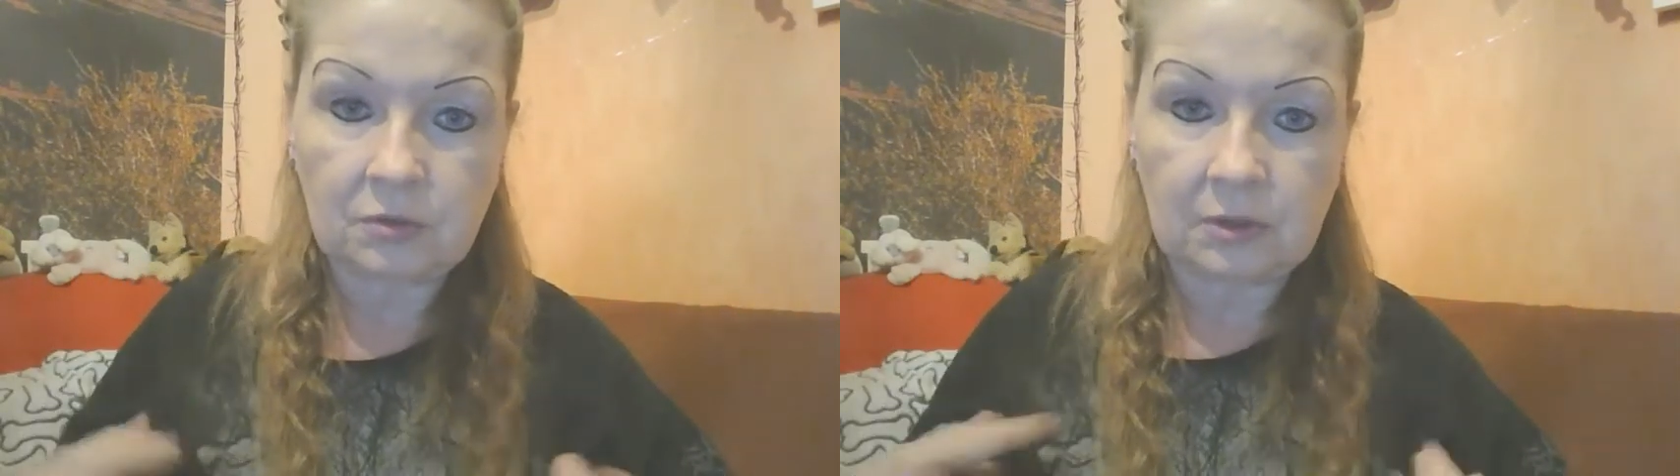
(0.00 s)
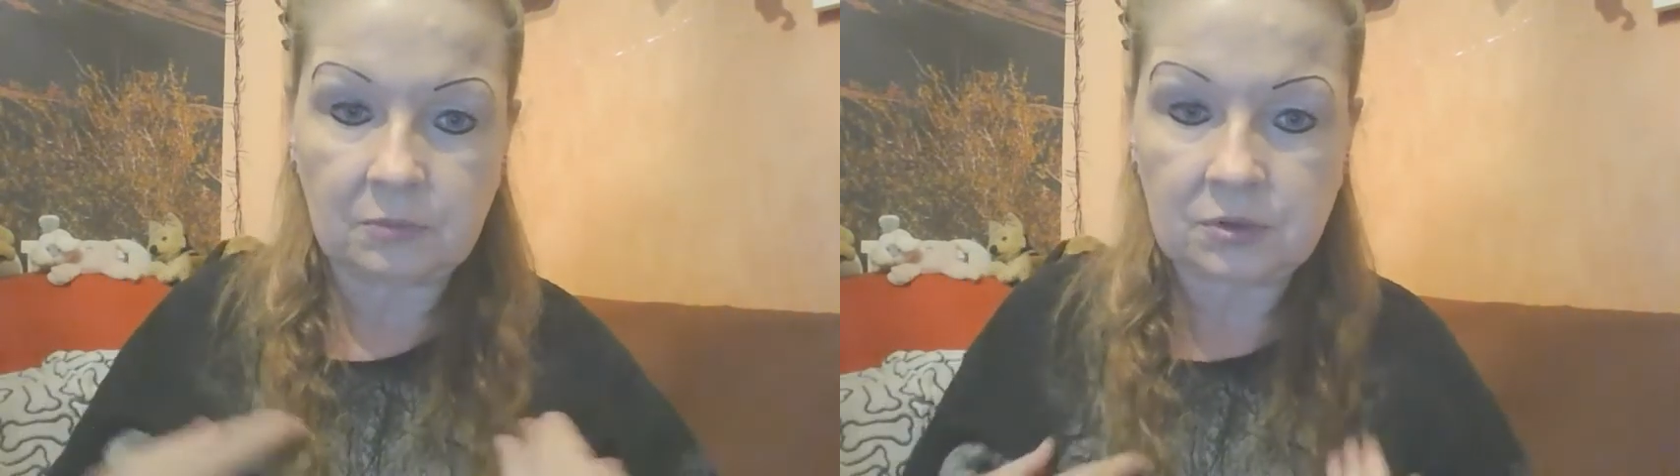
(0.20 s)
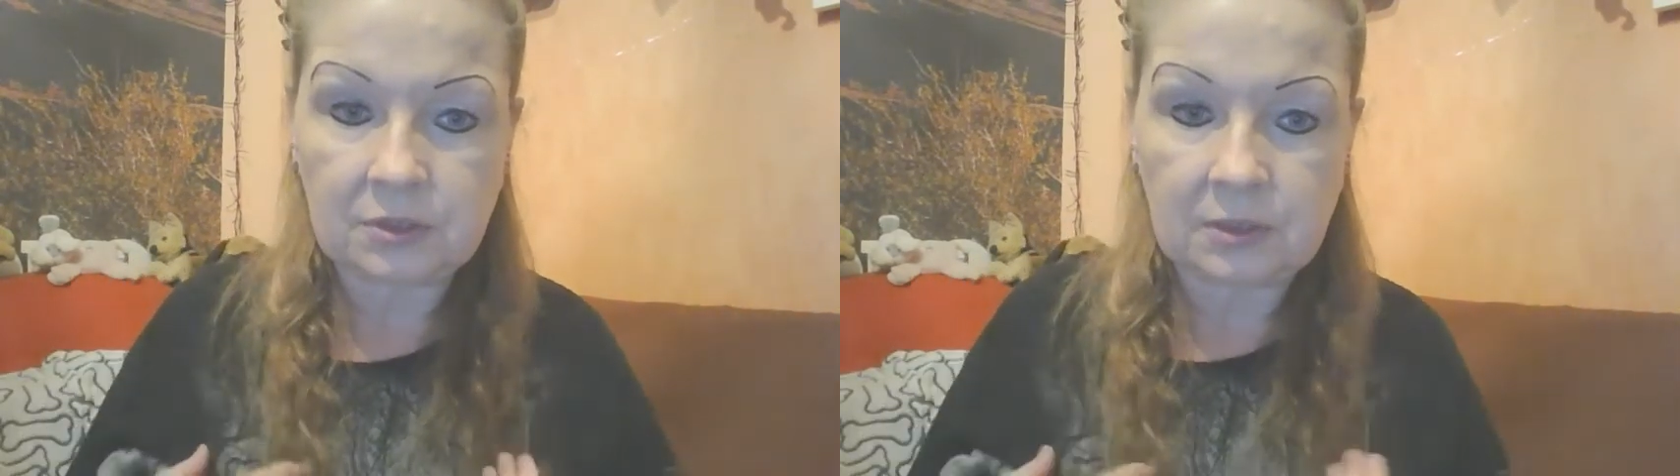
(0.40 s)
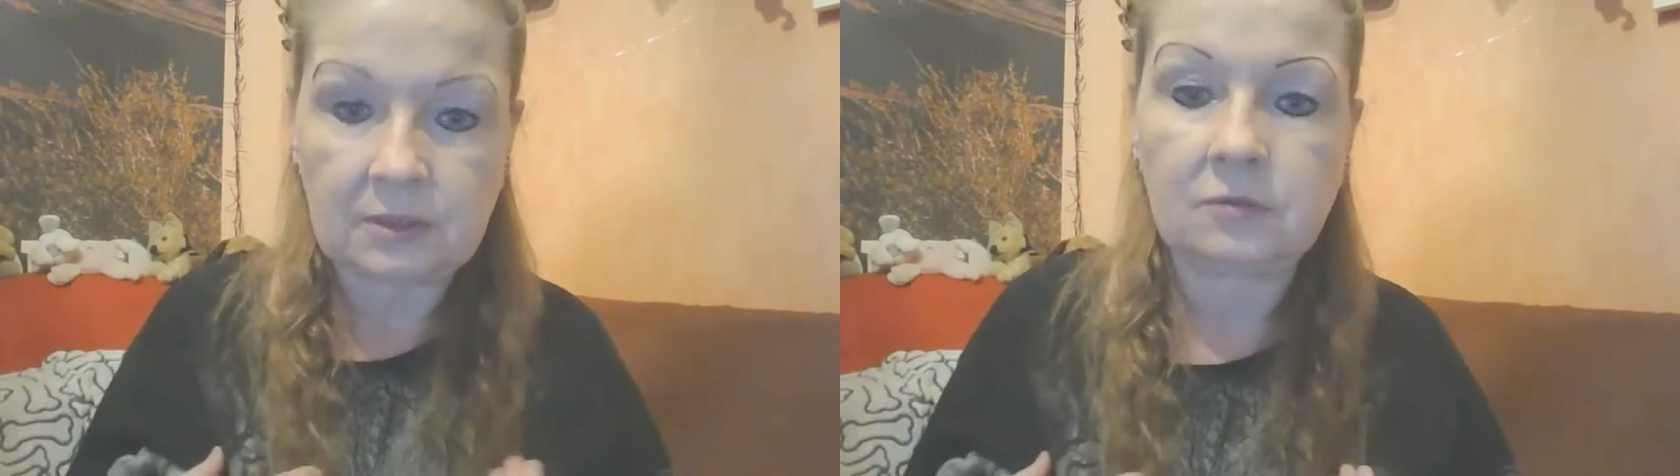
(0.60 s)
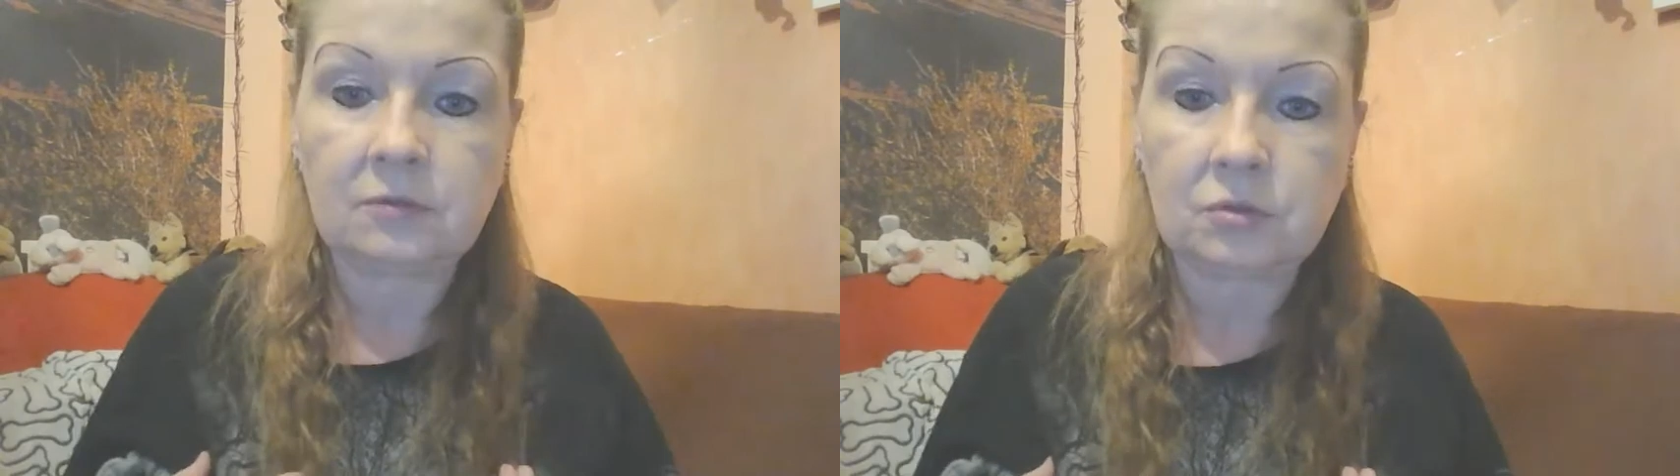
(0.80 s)
und dann musste ich
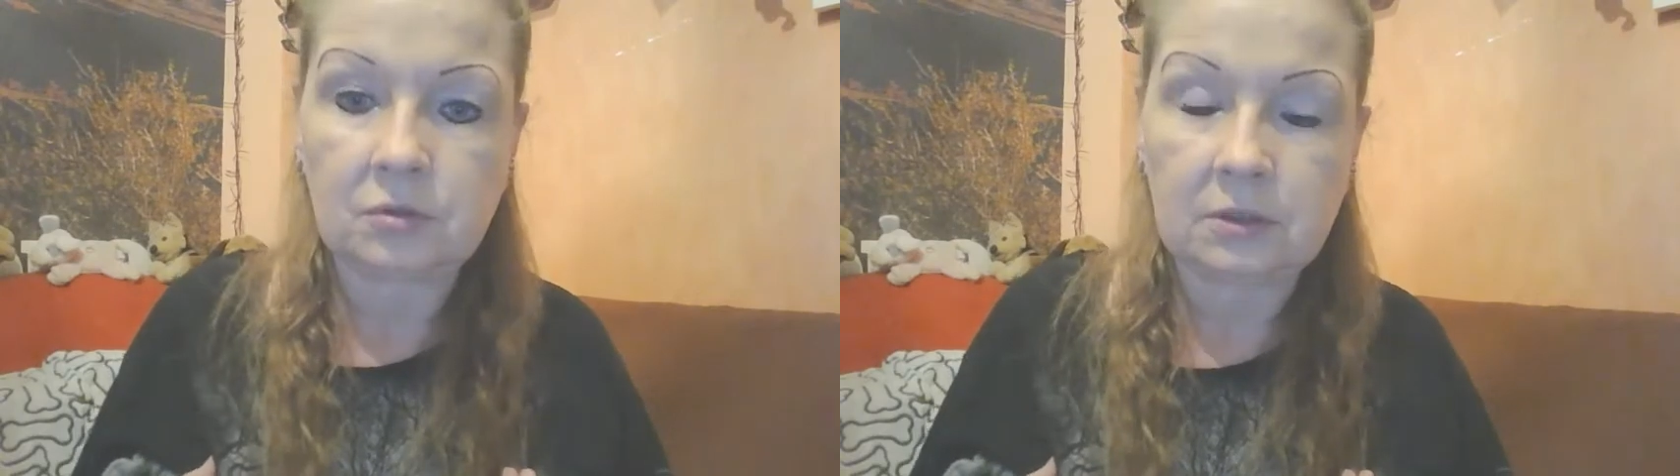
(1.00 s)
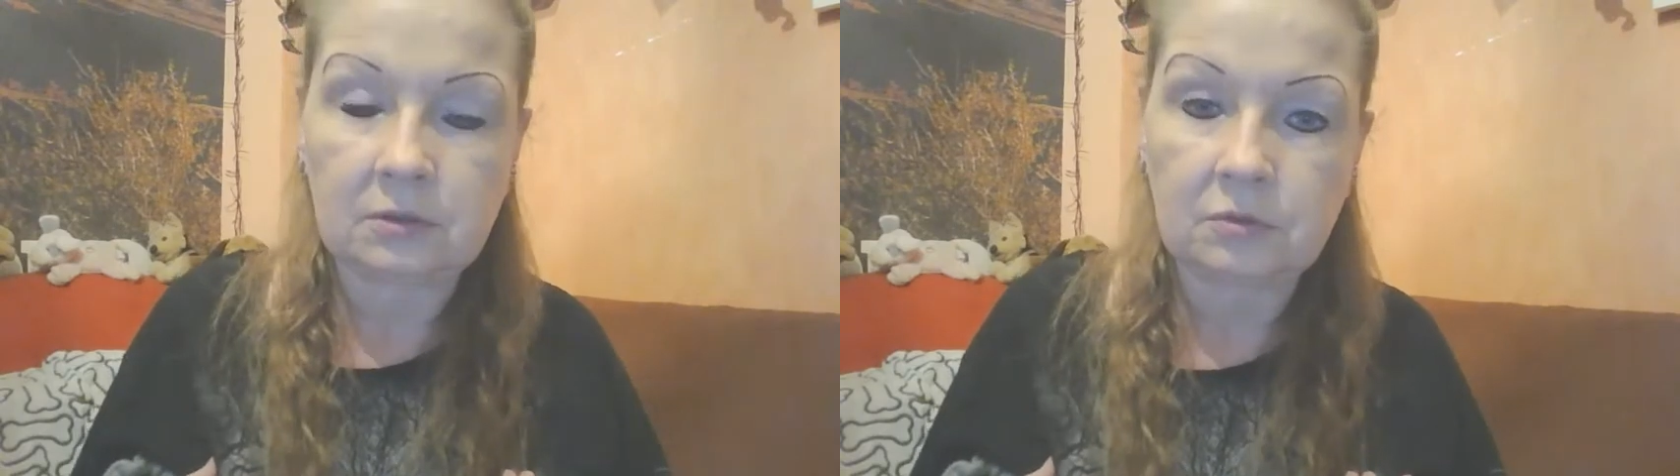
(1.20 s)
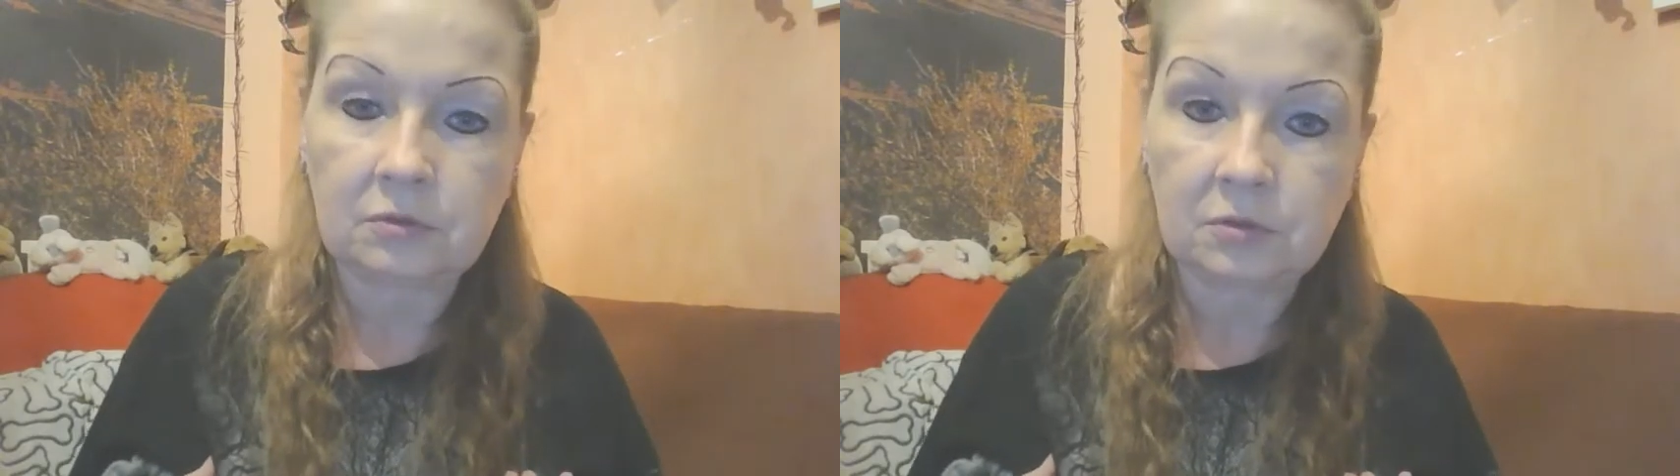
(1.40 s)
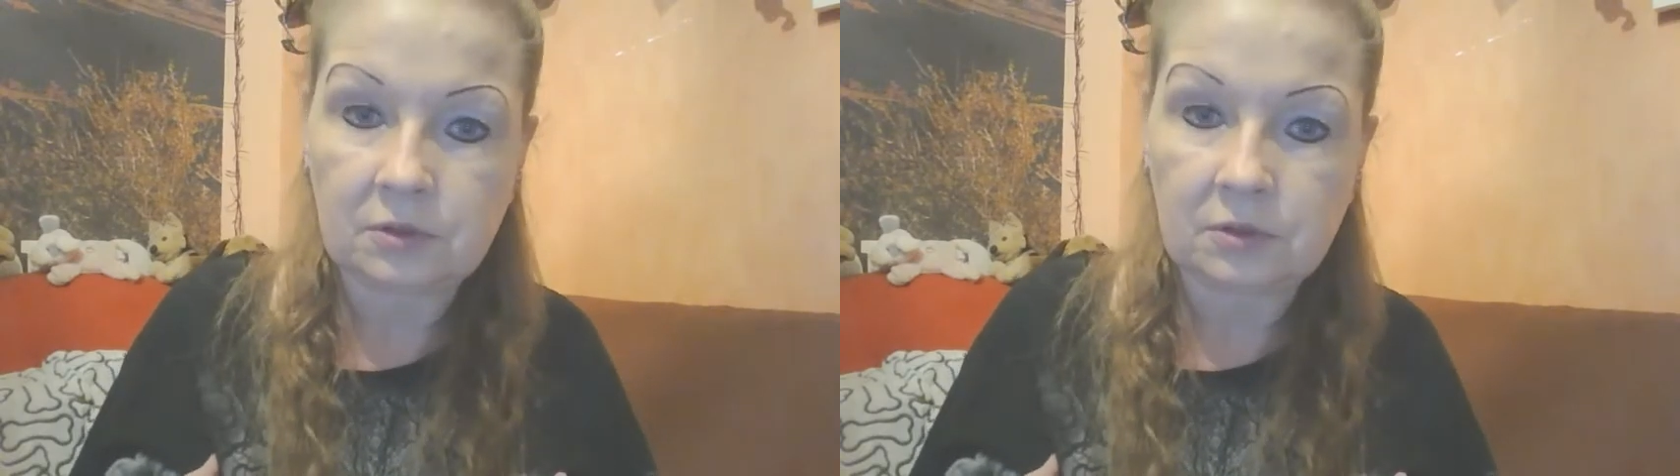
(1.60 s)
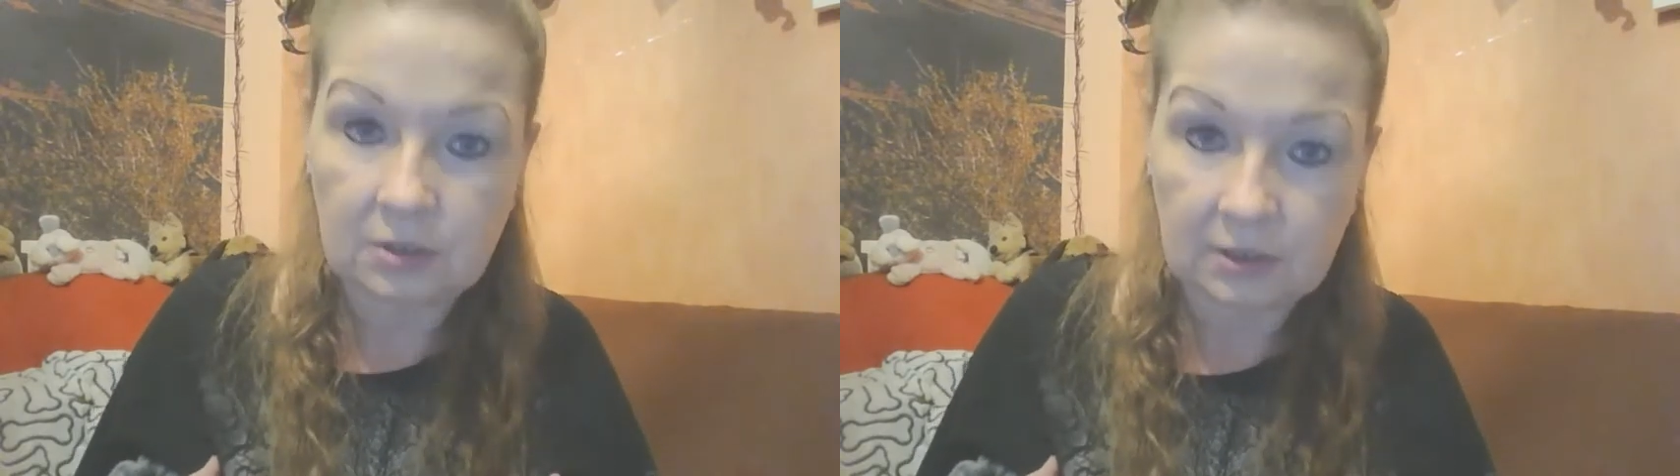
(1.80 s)
das ein Stückchen
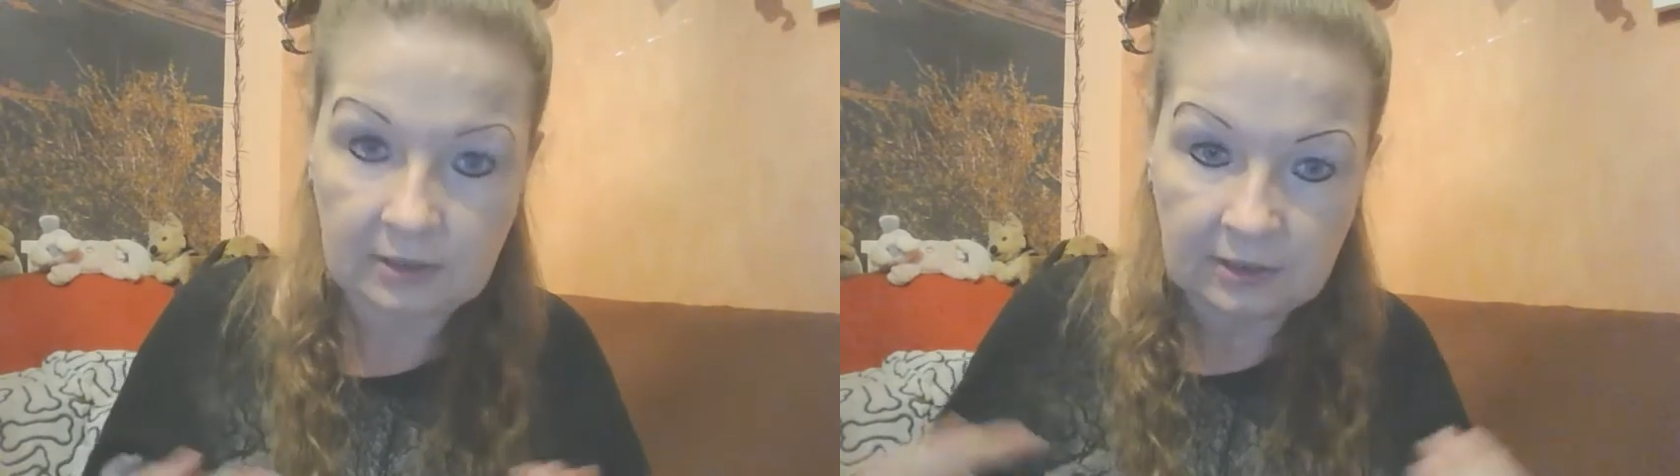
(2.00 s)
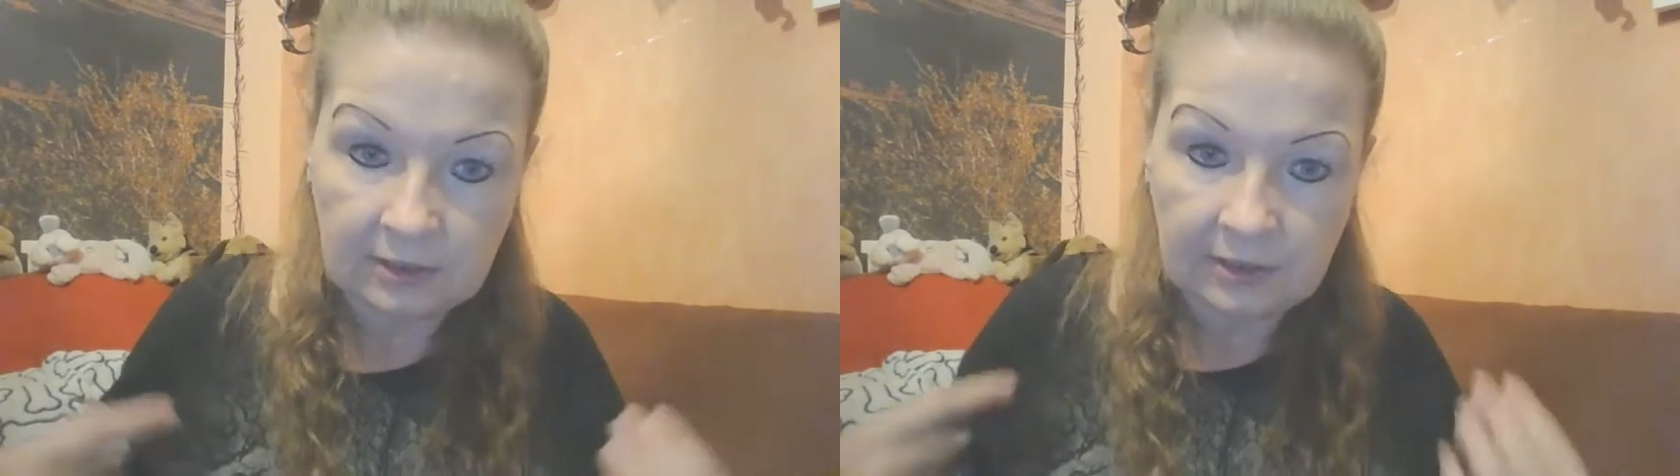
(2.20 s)
kürzer schneiden,